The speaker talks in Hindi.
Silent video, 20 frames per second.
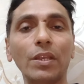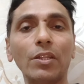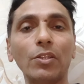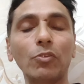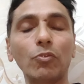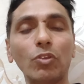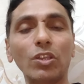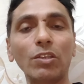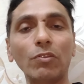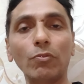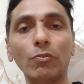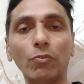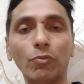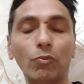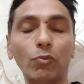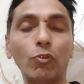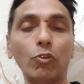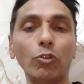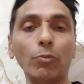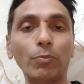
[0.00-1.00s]
क्योंकि
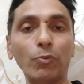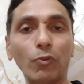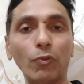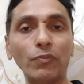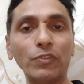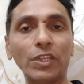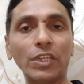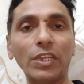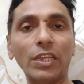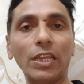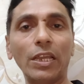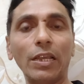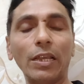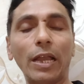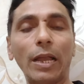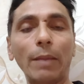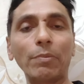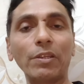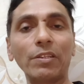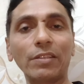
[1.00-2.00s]
उनको तो प्रूफ चाहिए
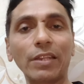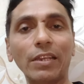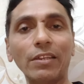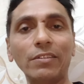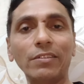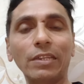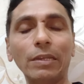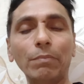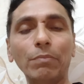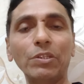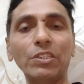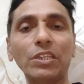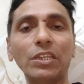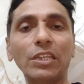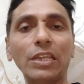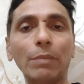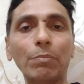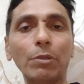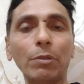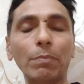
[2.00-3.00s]
आपकी सैलरी स्लिप भी चाहिए
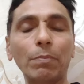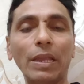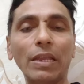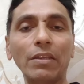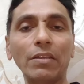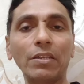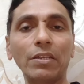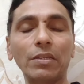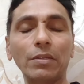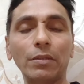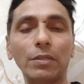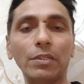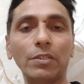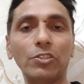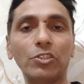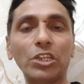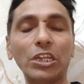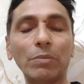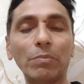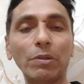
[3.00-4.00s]
आपकी बैंक की
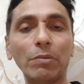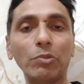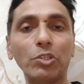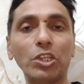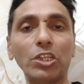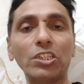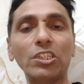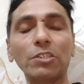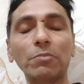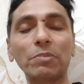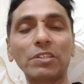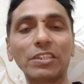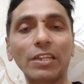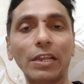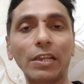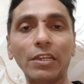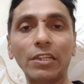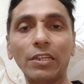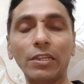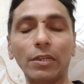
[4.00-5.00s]
स्टेटमेंट भी चाहिए जिसमें
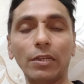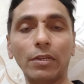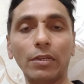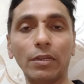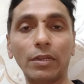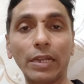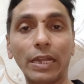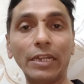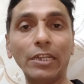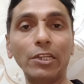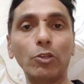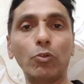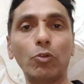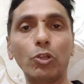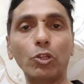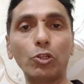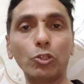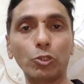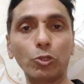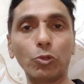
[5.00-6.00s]
सैलरी क्रेडिट हो
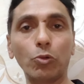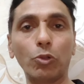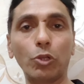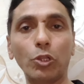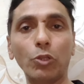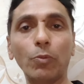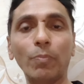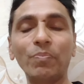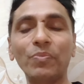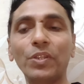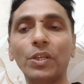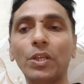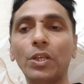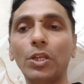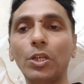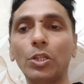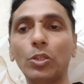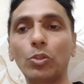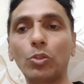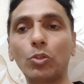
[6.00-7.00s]
रही हो शो हो रही हो
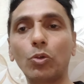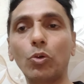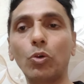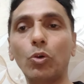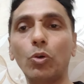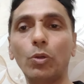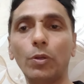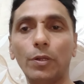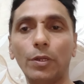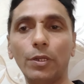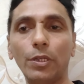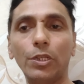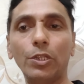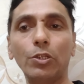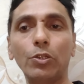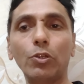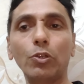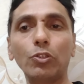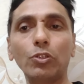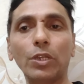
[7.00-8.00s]
तो
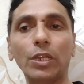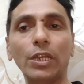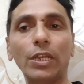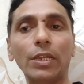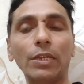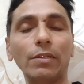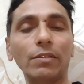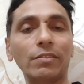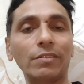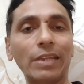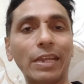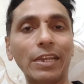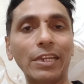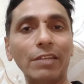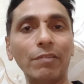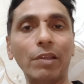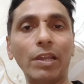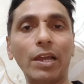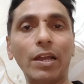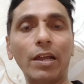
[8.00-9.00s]
इनको जो है सैलरी
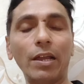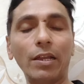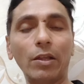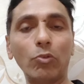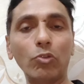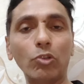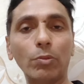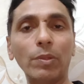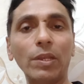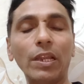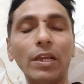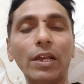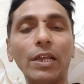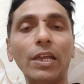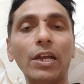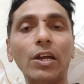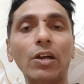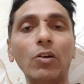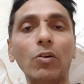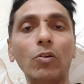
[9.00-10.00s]
वाला अकाउंट भी
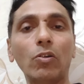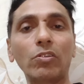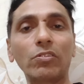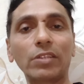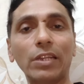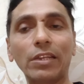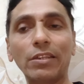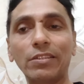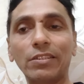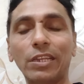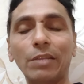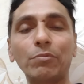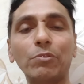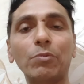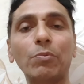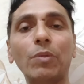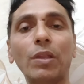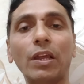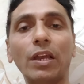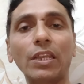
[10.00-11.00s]
लगाया और सैलरी स्लिप्स
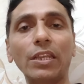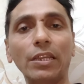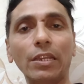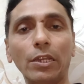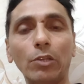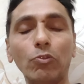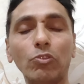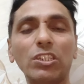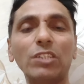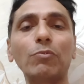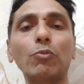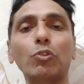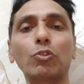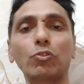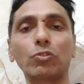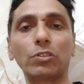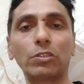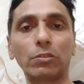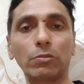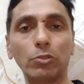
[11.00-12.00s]
भी लगाई है एन वो तो
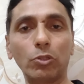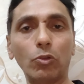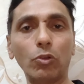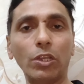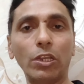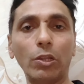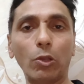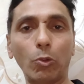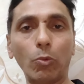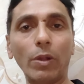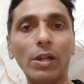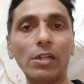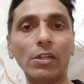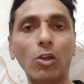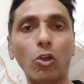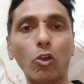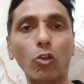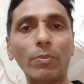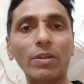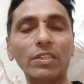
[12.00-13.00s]
देखो एक रिक्वायर्ड
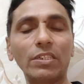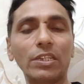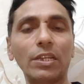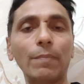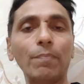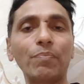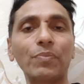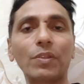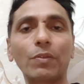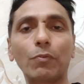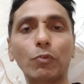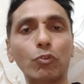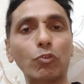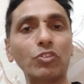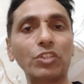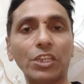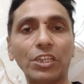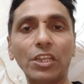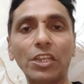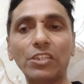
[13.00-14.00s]
डॉक्यूमेंट्स है वो तो
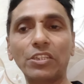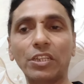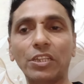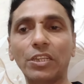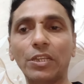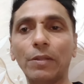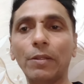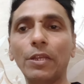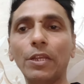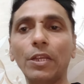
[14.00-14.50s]
चाहिए ही चाहिए